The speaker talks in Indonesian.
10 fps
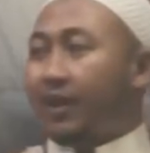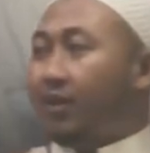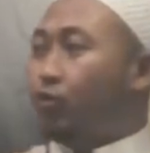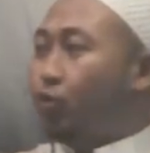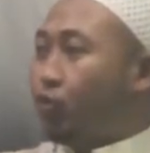
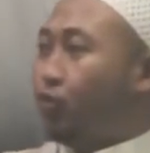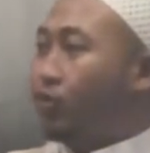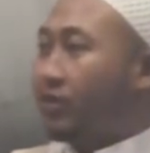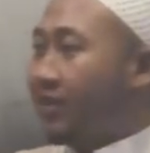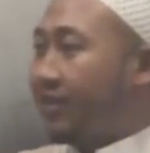kelu toju
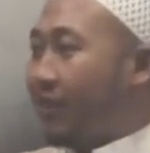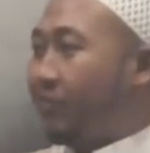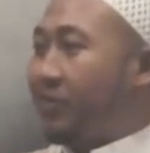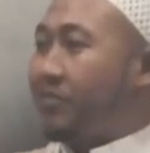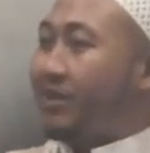enten tak
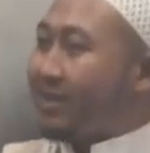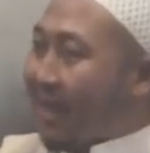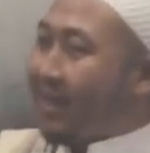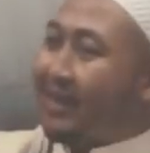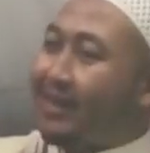boleh mandi
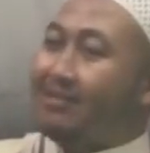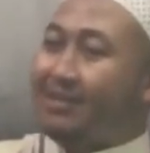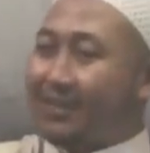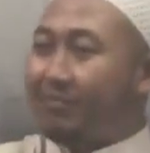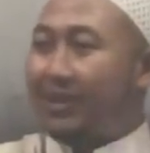tahlil
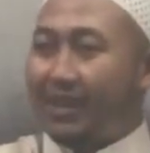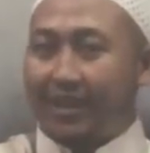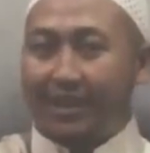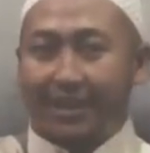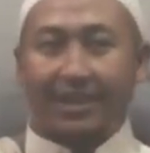kecek mari ni
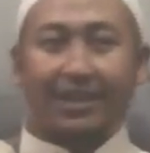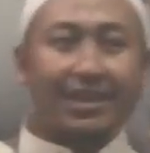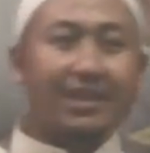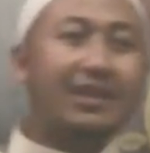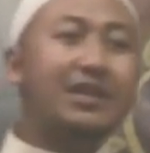kaki ki
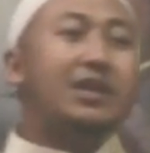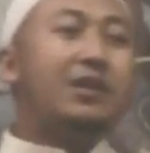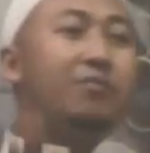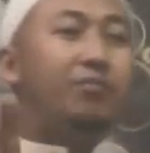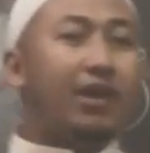
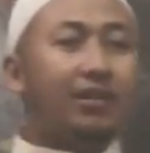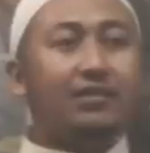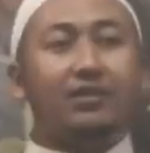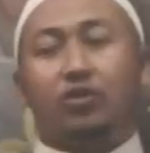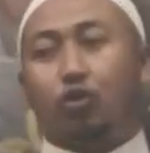pas
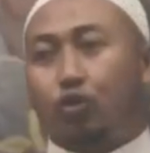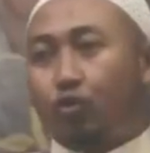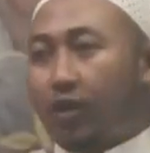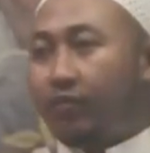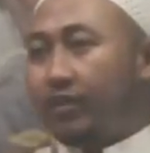nyon
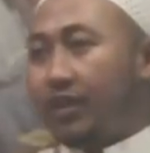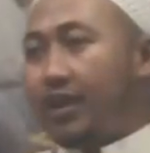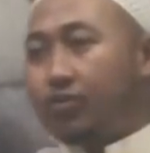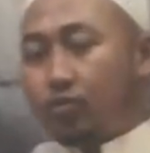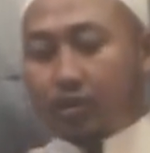doa
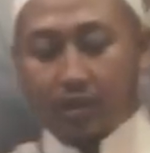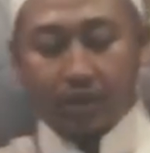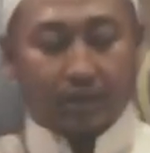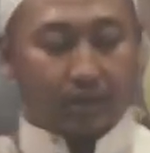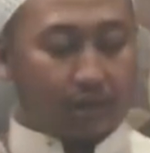Fatihah cuken
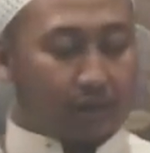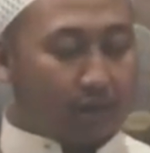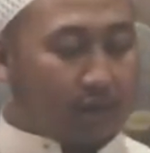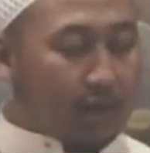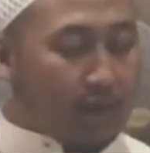
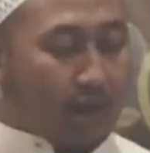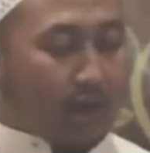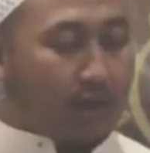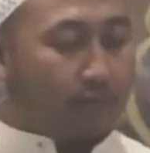deka